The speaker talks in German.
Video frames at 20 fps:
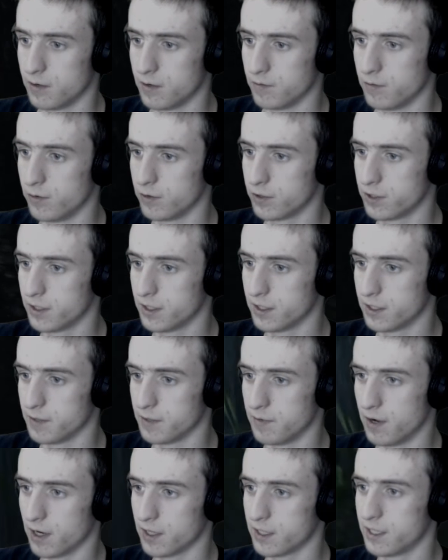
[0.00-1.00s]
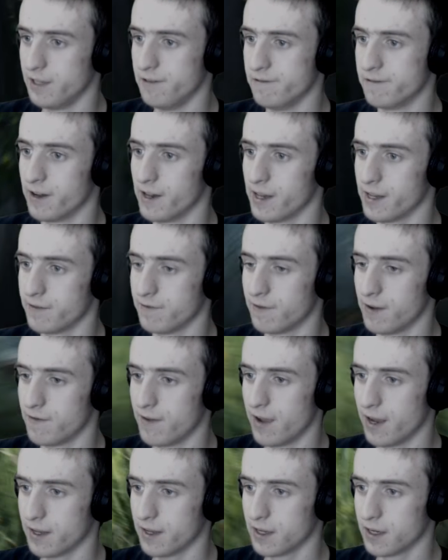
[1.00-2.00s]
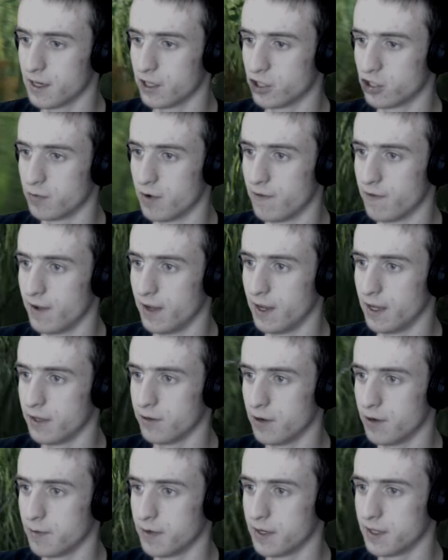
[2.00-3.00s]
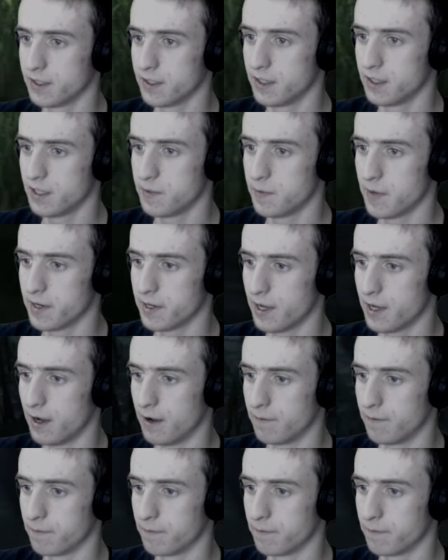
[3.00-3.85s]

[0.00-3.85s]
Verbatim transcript: Muss ich das immer aktiv halten, weil wir hatten ja da schon mal welche, aber die sind nicht mehr da.